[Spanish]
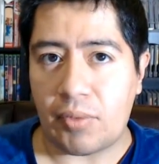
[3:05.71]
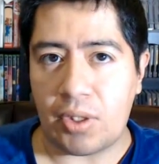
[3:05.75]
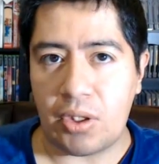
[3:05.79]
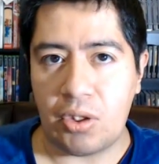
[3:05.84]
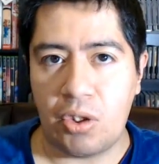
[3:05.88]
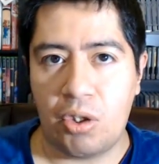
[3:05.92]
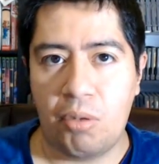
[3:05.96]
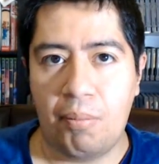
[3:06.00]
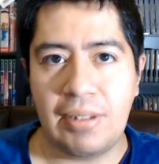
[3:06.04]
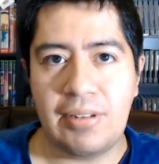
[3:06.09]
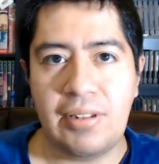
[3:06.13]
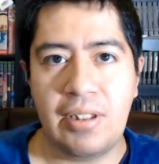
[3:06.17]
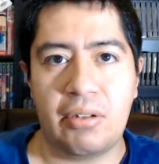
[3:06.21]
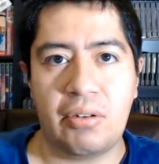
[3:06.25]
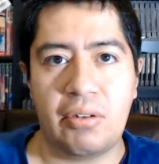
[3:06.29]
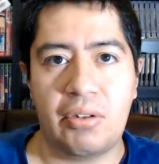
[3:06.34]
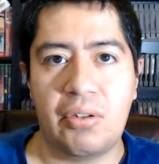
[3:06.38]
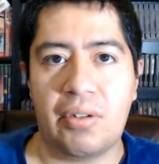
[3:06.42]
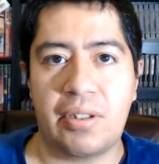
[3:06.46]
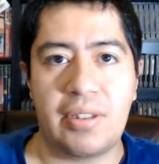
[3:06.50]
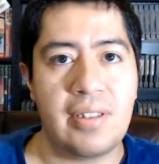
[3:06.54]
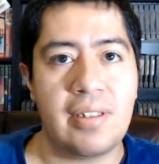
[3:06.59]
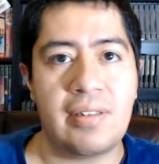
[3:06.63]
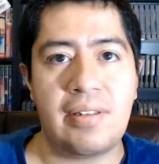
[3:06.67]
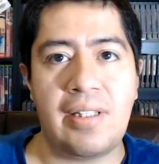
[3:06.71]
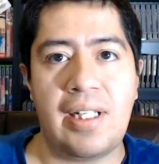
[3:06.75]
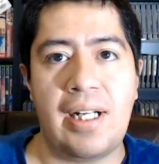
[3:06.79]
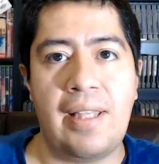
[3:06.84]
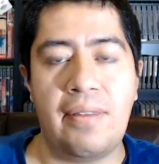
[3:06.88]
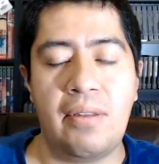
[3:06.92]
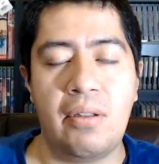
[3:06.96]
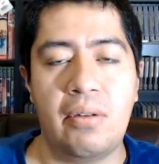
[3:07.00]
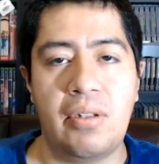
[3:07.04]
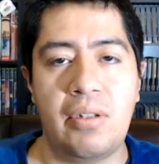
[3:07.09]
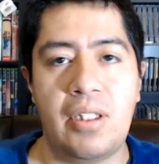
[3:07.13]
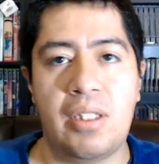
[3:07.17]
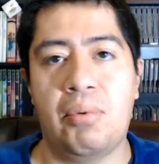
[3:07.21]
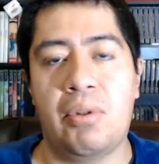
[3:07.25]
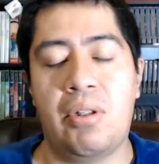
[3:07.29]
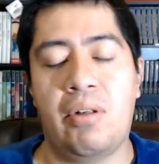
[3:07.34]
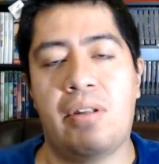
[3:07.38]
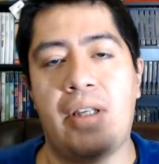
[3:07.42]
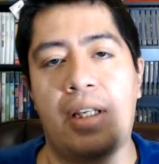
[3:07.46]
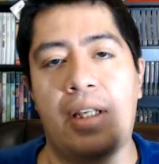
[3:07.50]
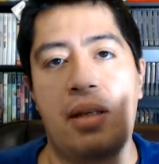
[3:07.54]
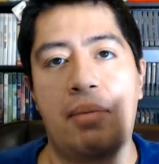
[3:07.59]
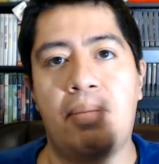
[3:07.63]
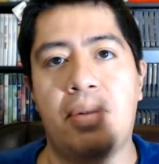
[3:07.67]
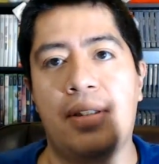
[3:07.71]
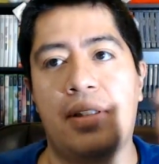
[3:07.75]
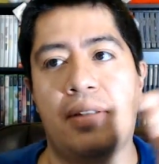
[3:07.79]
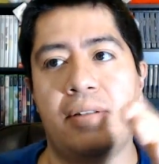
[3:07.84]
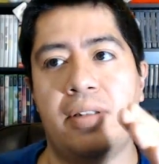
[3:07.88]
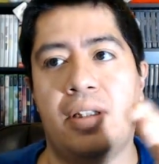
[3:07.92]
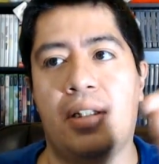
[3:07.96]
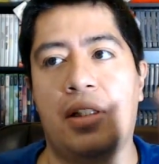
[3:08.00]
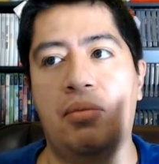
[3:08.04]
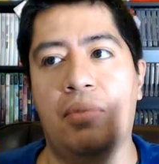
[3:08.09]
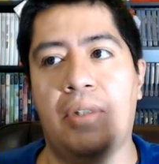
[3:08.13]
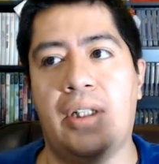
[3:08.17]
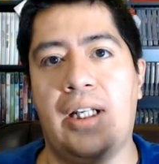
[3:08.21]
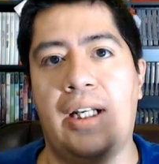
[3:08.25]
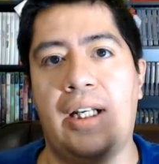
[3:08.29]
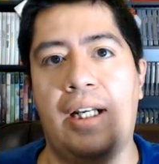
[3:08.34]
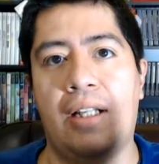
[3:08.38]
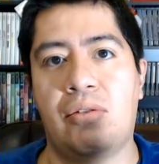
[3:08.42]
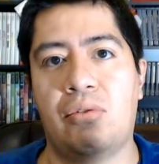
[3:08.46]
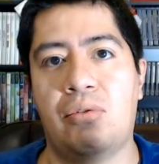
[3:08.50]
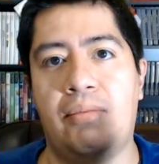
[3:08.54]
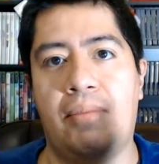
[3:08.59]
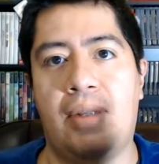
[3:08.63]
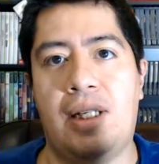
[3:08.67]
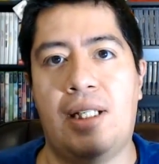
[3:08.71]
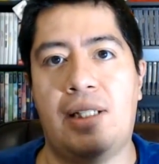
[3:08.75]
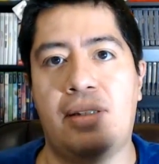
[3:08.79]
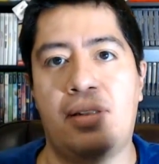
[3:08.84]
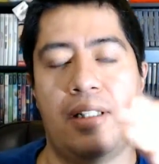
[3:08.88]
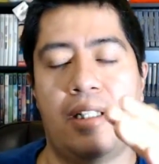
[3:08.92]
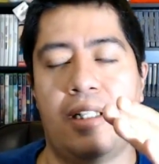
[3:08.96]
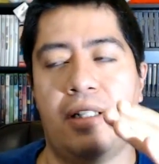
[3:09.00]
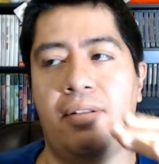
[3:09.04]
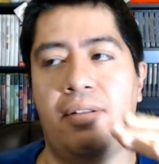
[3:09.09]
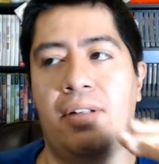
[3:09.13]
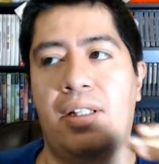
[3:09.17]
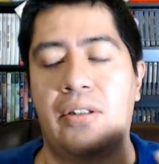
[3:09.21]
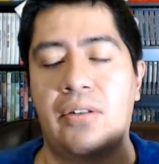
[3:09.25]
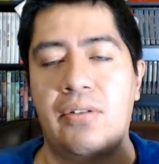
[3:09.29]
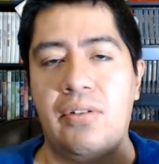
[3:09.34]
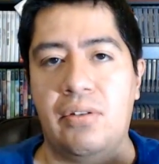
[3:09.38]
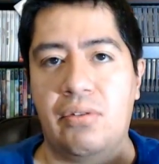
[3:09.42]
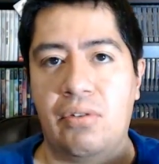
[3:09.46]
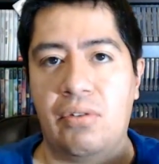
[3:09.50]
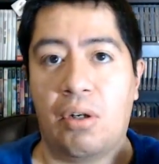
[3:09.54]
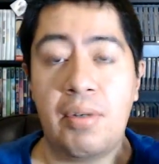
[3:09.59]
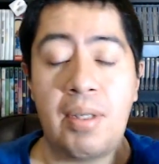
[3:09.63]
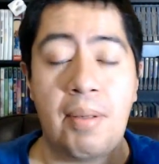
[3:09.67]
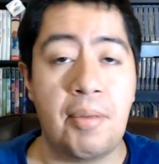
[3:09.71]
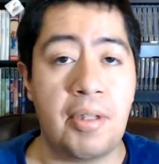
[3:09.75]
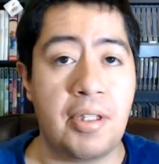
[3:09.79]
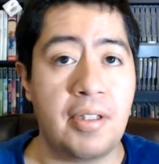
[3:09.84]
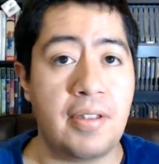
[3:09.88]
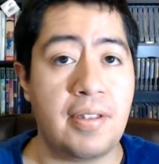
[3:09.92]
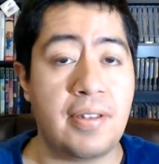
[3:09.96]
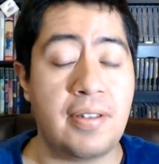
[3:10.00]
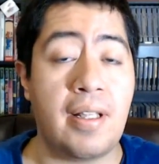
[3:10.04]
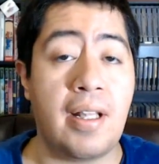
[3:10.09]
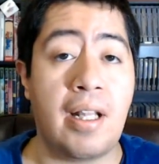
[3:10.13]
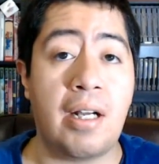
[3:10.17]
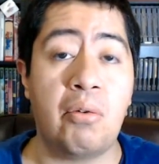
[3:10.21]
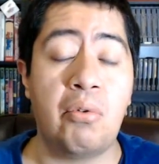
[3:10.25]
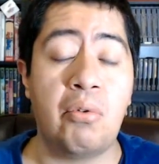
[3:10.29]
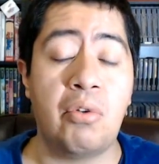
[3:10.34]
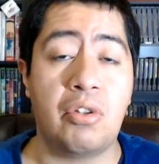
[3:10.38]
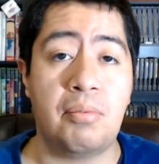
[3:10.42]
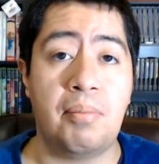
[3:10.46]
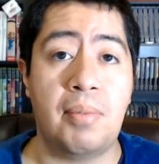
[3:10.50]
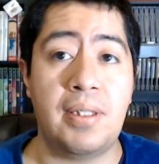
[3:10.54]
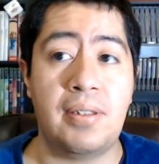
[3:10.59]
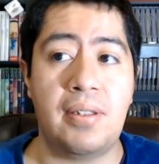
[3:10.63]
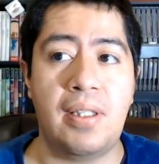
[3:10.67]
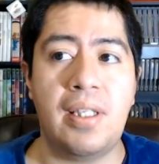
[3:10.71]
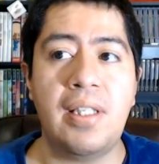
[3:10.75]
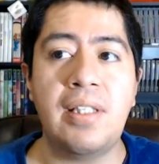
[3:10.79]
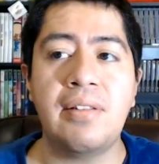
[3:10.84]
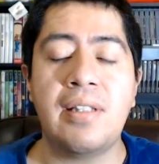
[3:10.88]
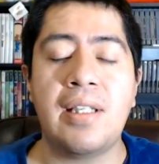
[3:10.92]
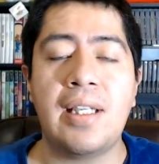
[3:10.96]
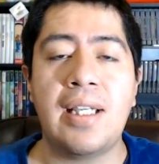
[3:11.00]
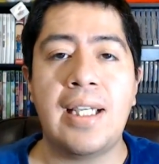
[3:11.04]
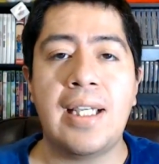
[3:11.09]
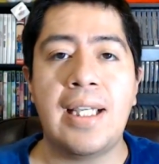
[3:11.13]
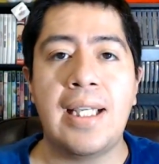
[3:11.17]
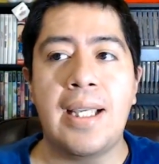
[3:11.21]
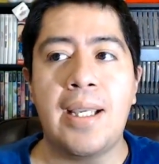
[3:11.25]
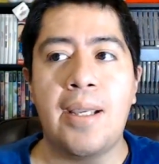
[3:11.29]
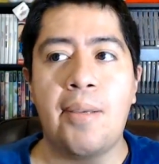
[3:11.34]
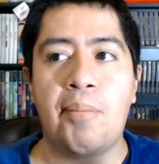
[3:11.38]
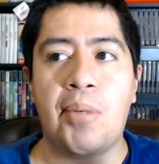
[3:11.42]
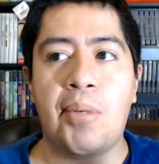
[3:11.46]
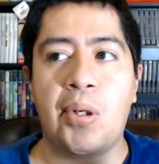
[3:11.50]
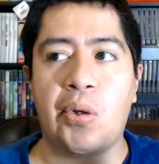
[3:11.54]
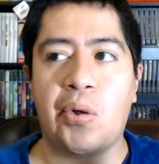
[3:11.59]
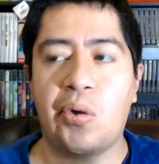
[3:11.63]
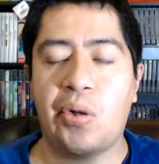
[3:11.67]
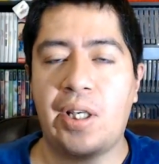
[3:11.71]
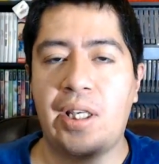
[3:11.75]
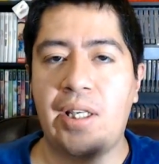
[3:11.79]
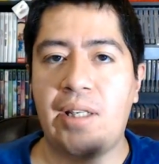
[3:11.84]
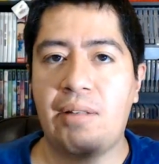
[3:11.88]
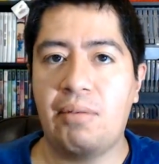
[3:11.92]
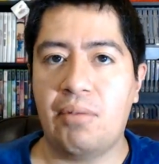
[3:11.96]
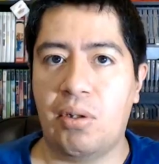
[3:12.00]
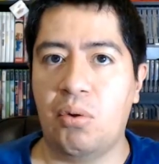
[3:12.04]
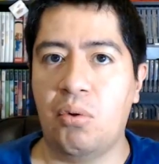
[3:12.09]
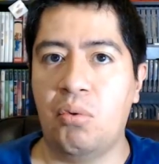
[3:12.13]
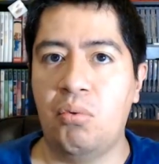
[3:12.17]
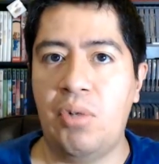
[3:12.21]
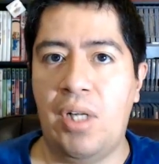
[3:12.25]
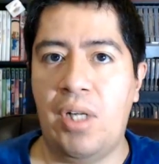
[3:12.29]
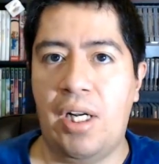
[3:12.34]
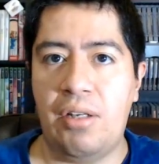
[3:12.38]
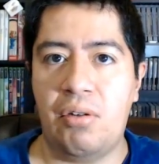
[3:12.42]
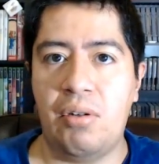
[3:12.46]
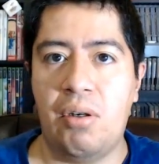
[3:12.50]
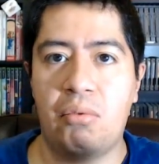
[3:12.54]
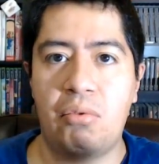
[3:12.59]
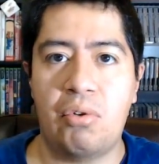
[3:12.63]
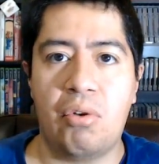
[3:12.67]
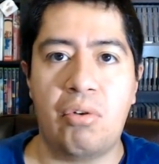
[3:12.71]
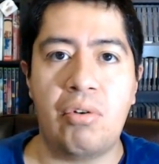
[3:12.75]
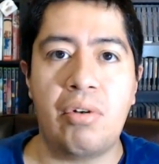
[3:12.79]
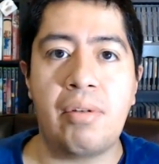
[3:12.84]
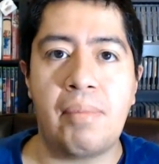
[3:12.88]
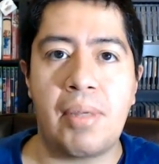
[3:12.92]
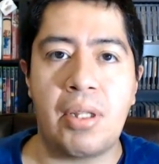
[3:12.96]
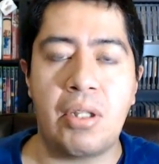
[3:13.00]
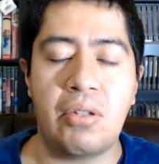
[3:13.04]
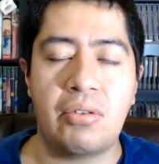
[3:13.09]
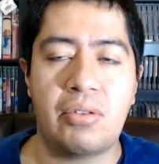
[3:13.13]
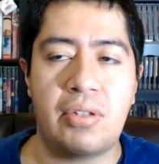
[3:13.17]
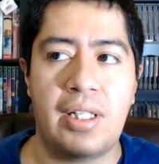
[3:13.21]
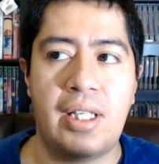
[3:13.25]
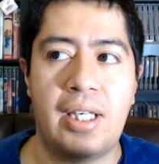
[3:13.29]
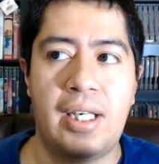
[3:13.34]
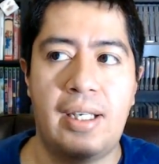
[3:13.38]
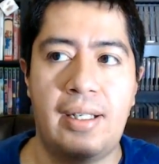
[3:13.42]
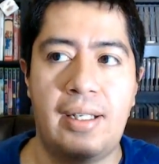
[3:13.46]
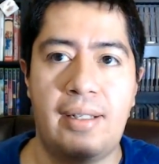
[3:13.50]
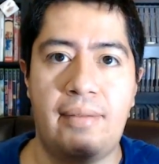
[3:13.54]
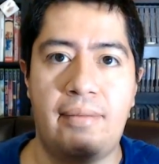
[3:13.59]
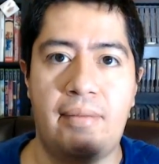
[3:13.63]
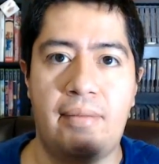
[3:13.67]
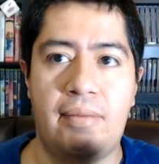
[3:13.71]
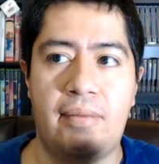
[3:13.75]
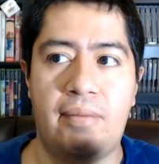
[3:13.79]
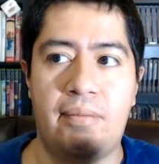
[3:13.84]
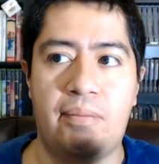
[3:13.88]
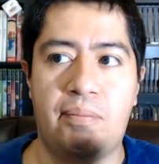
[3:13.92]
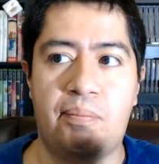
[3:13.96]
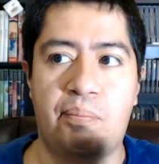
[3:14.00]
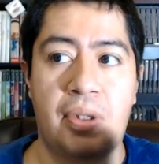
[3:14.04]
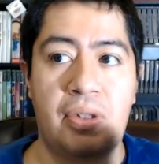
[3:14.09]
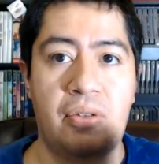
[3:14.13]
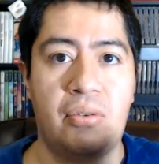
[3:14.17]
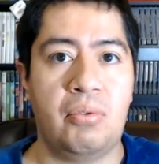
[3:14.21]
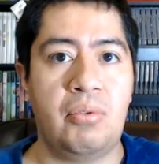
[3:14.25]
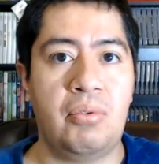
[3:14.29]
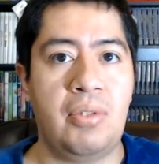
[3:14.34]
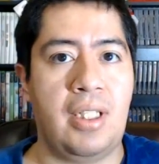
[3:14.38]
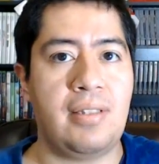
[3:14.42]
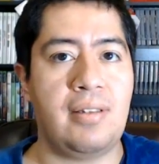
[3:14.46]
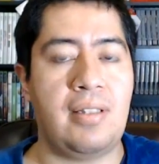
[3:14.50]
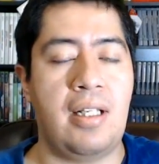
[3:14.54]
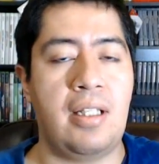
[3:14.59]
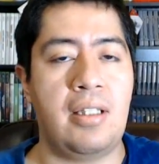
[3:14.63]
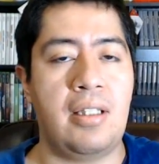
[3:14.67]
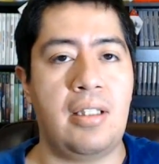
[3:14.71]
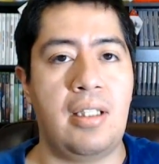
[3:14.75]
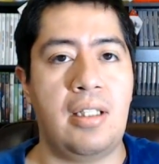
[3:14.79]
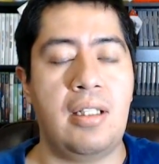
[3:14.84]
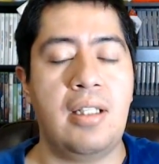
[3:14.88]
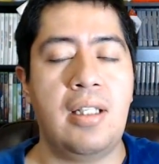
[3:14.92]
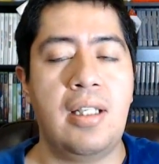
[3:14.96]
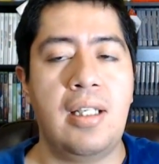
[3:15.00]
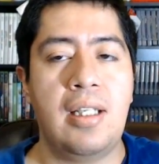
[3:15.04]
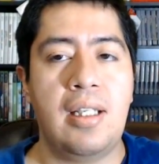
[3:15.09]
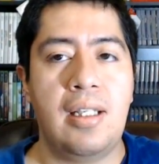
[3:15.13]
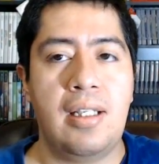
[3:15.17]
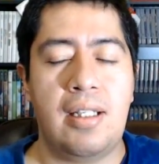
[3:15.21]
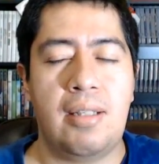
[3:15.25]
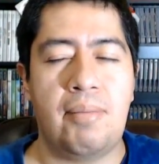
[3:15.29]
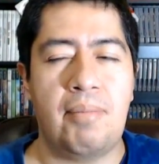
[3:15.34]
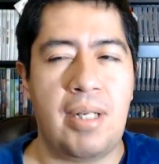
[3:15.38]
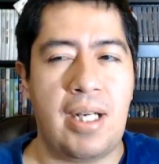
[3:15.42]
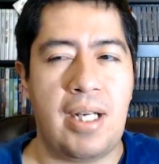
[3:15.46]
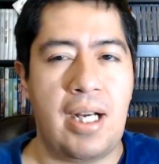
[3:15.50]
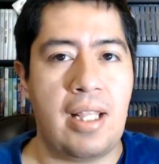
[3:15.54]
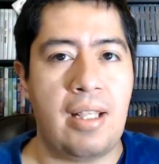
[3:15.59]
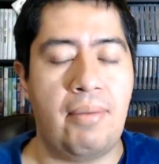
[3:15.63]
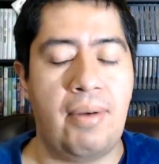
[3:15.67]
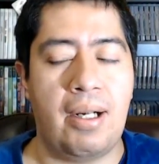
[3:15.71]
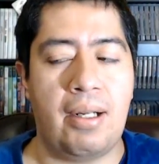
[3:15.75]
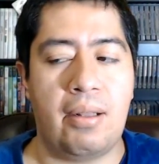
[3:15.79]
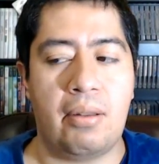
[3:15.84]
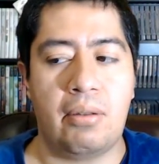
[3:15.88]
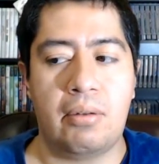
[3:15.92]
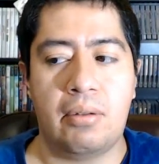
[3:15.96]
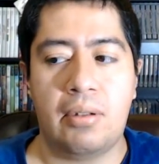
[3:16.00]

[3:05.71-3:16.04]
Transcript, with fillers: con base en contenido que estés creando y bueno, de ahí empieza a ser como que la suma hacia arriba. Entonces, obviamente te algunos meses, pero creo que un año a un año y medio sería pues una excelente manera de verlo.